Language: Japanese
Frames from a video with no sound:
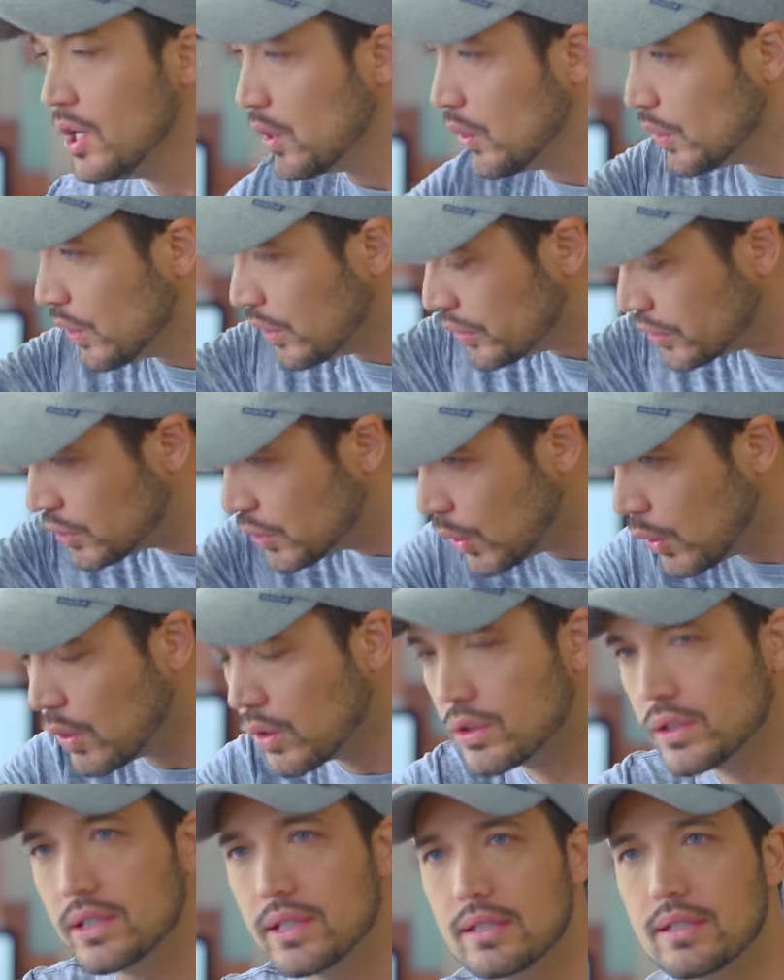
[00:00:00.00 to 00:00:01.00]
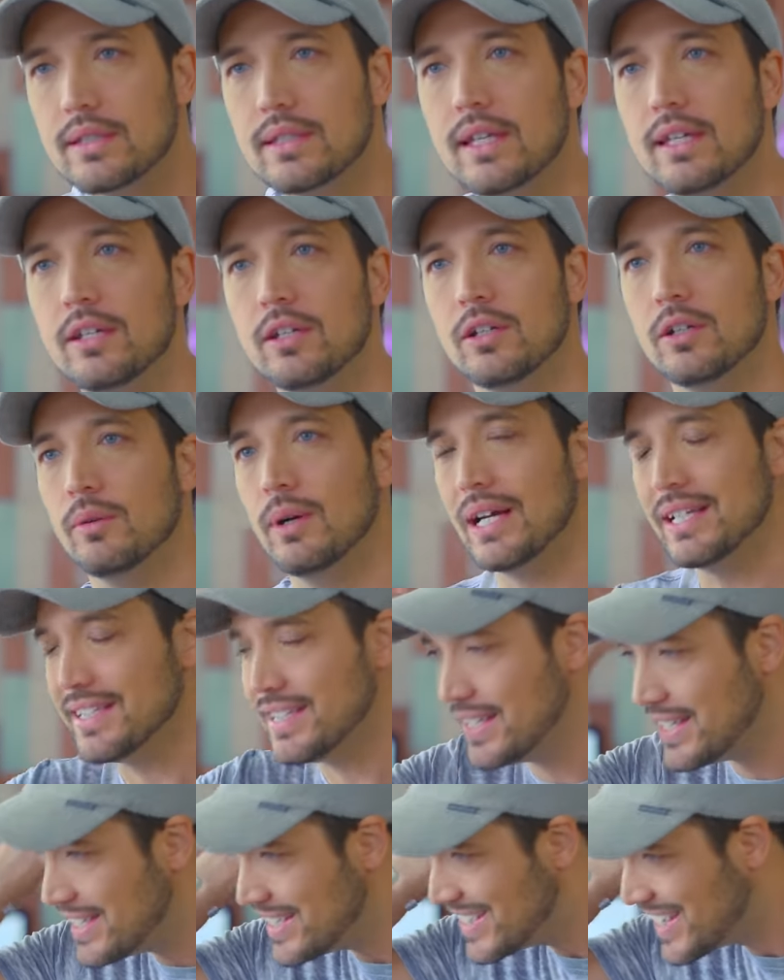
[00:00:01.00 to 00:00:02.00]
この洞窟っていうのは
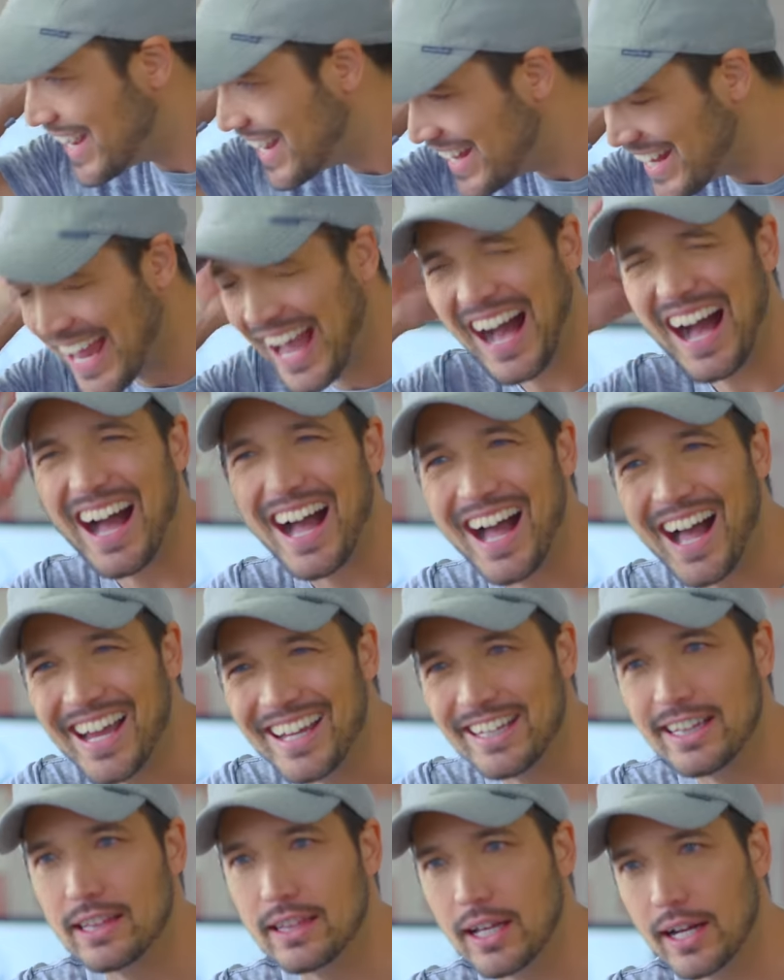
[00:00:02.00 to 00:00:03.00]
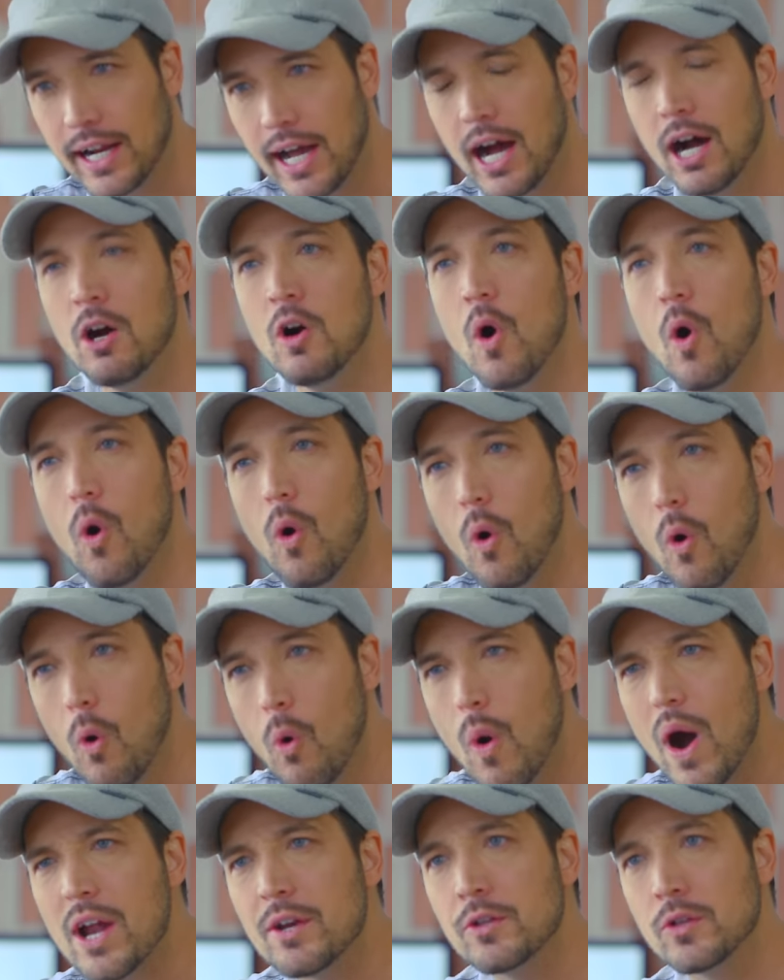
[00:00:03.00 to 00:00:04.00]
実際に入ったら
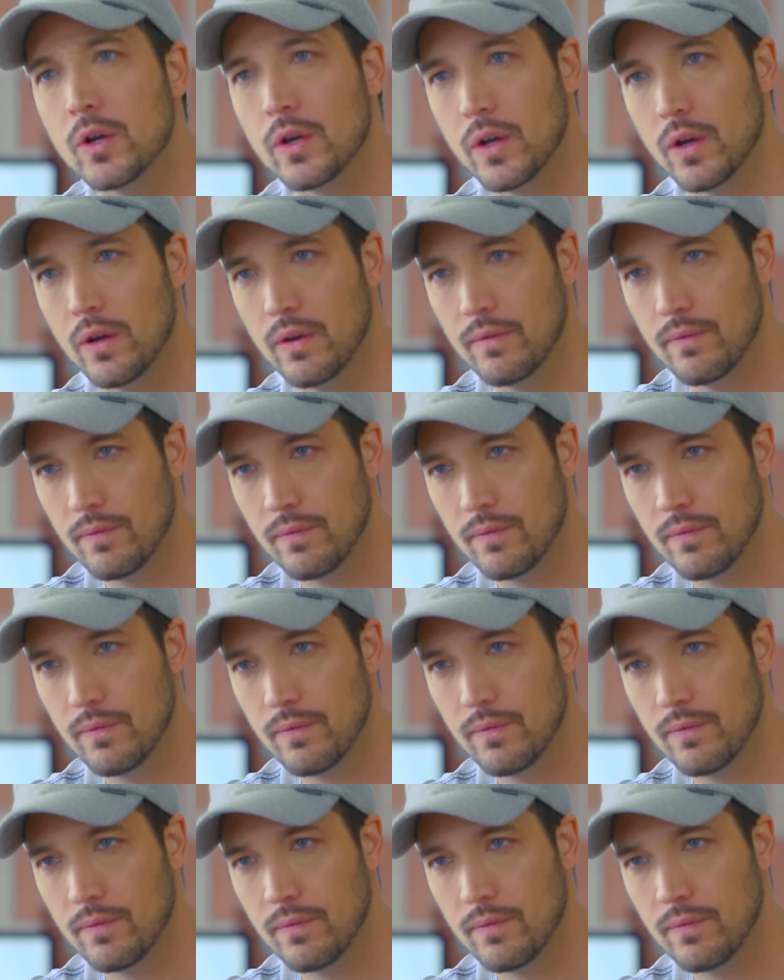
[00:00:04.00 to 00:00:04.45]
終わるのよ。